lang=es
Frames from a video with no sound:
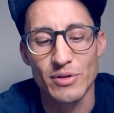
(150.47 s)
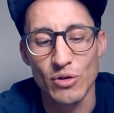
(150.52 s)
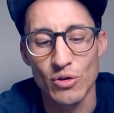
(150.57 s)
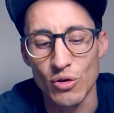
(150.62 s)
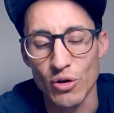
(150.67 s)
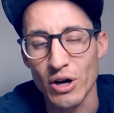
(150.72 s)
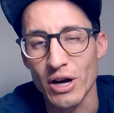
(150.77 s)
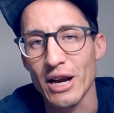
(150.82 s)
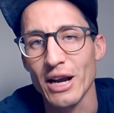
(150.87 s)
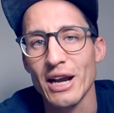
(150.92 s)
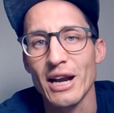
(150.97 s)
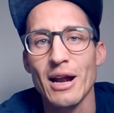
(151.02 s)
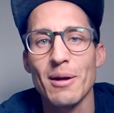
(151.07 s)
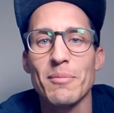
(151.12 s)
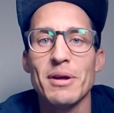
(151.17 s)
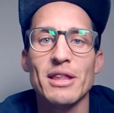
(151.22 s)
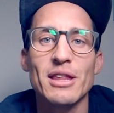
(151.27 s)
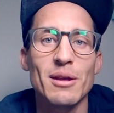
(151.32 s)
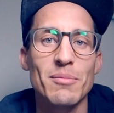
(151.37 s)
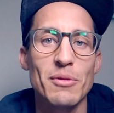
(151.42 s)
o
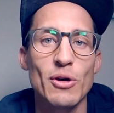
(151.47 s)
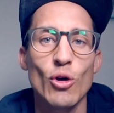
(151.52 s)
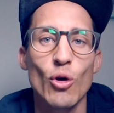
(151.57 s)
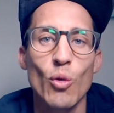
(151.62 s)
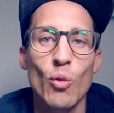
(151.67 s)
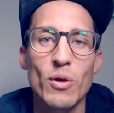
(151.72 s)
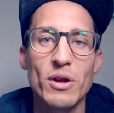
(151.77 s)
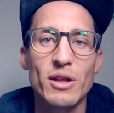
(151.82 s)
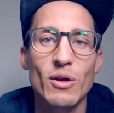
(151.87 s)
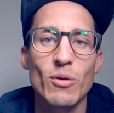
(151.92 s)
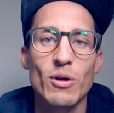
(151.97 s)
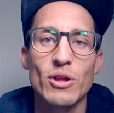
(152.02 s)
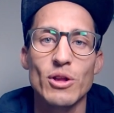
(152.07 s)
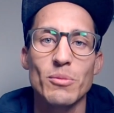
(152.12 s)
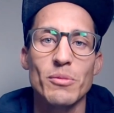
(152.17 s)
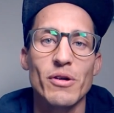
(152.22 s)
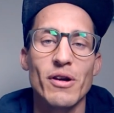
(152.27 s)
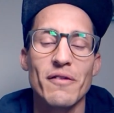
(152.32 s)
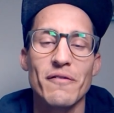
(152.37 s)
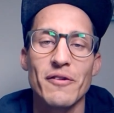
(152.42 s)
generalmente me doy cuenta
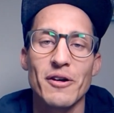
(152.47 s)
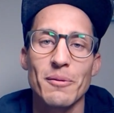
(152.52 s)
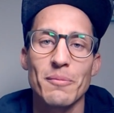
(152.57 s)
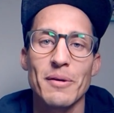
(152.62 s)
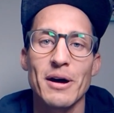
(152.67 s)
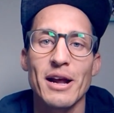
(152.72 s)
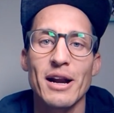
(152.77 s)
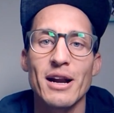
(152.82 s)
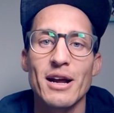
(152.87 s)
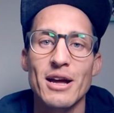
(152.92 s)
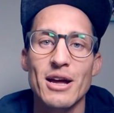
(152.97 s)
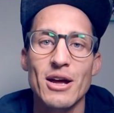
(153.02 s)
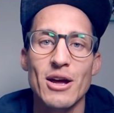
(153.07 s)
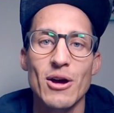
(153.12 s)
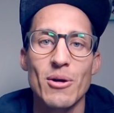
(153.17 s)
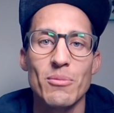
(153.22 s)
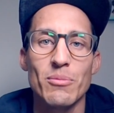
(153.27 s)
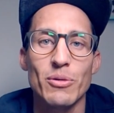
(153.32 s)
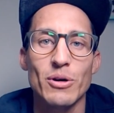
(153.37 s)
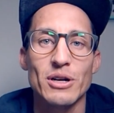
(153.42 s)
cuando me voy a enfermar
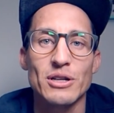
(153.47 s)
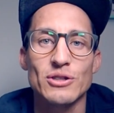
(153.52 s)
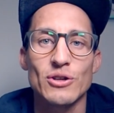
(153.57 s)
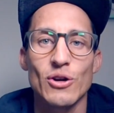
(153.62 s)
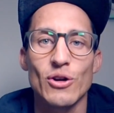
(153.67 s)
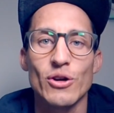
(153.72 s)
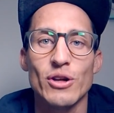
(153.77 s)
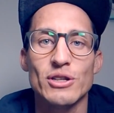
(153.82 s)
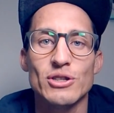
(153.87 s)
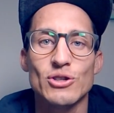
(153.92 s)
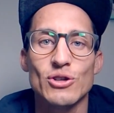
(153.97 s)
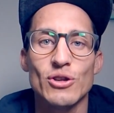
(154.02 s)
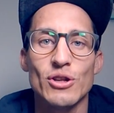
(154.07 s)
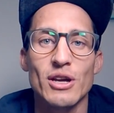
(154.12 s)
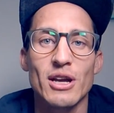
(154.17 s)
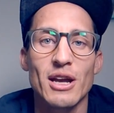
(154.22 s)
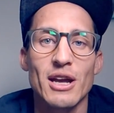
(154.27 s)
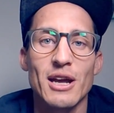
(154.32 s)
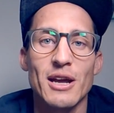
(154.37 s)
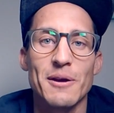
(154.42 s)
por el solo hecho
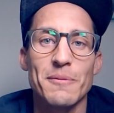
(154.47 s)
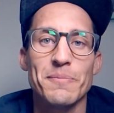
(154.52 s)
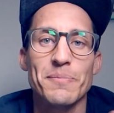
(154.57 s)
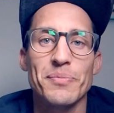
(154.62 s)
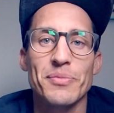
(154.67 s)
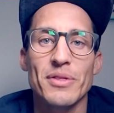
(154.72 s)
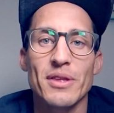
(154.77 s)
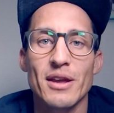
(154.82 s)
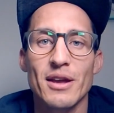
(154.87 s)
de que